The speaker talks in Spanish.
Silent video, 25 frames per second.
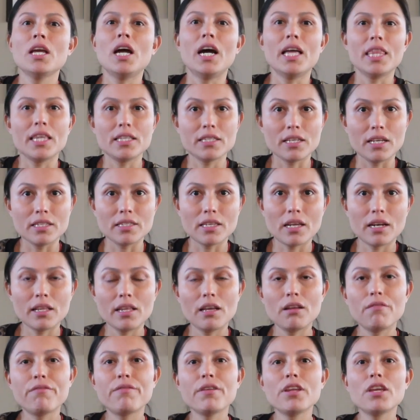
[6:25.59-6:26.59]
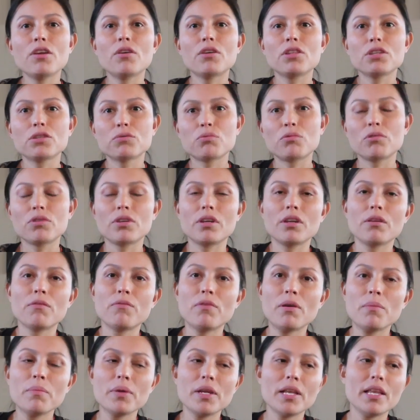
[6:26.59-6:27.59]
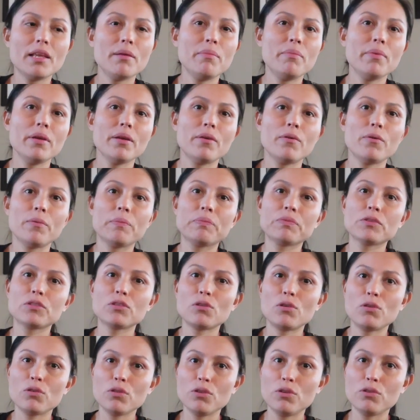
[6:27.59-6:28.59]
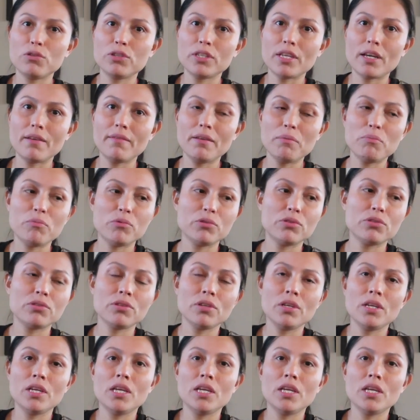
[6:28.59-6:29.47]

a descansar del frío, a disfrutar en familia, pero solo Dios sabe pues